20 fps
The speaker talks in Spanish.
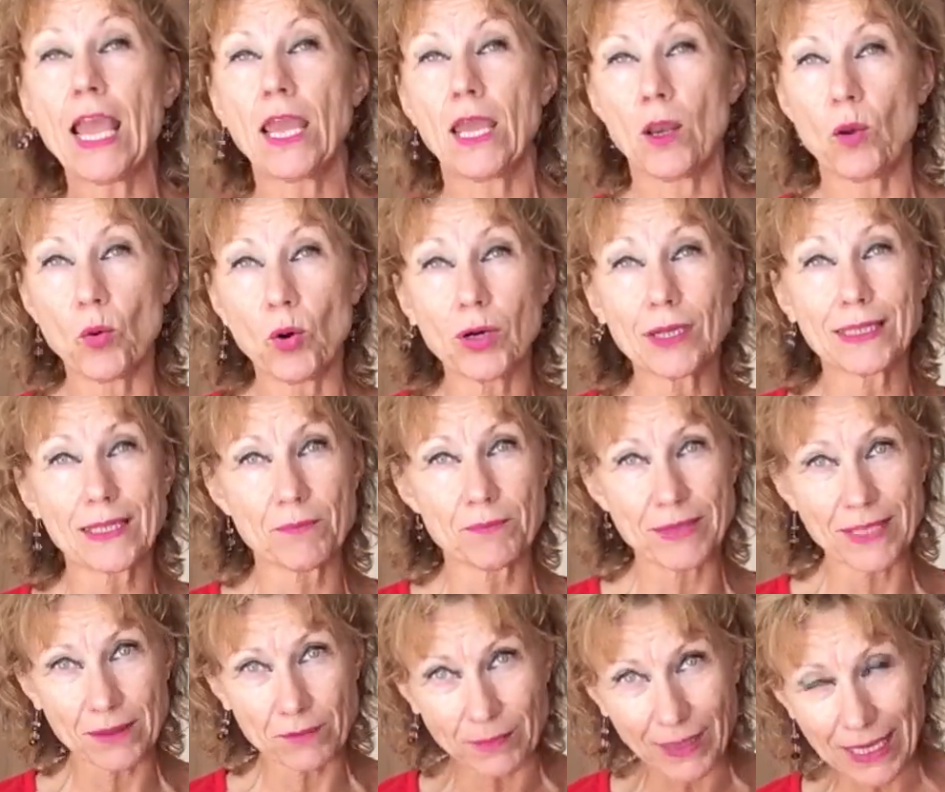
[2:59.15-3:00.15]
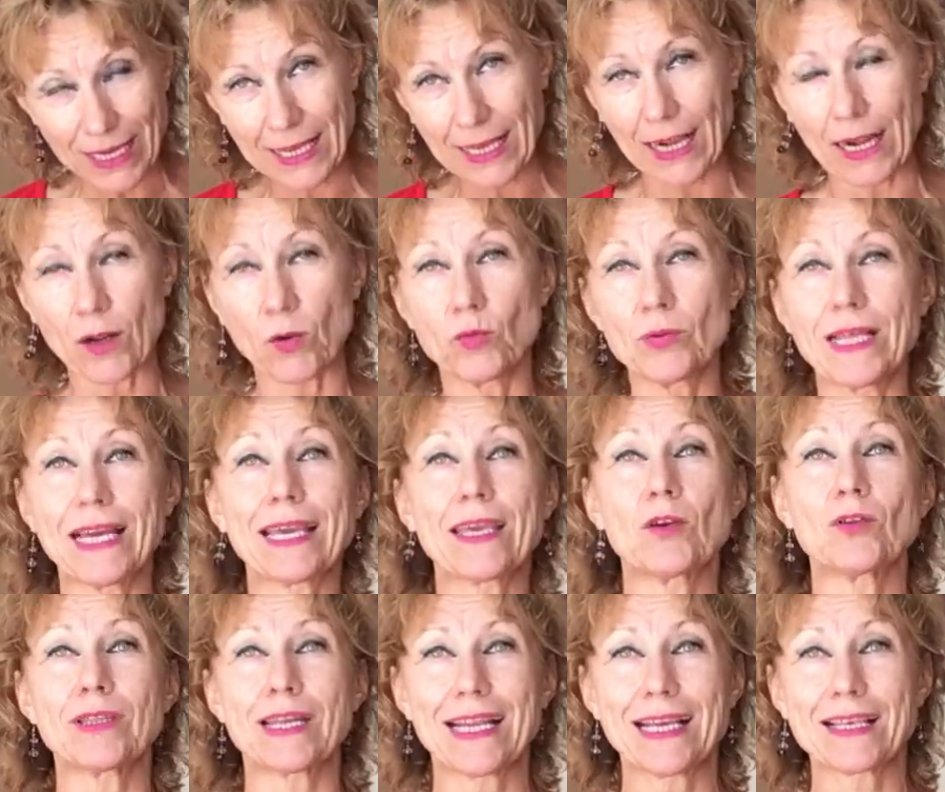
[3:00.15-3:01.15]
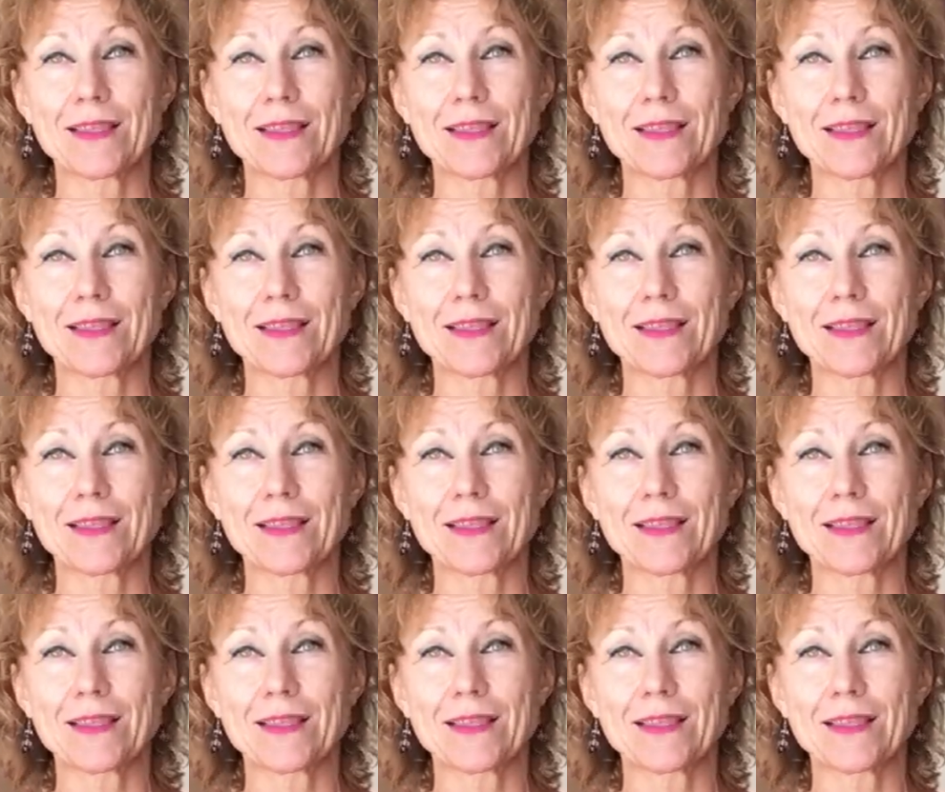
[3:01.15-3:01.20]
Y luego también marca alguna que otra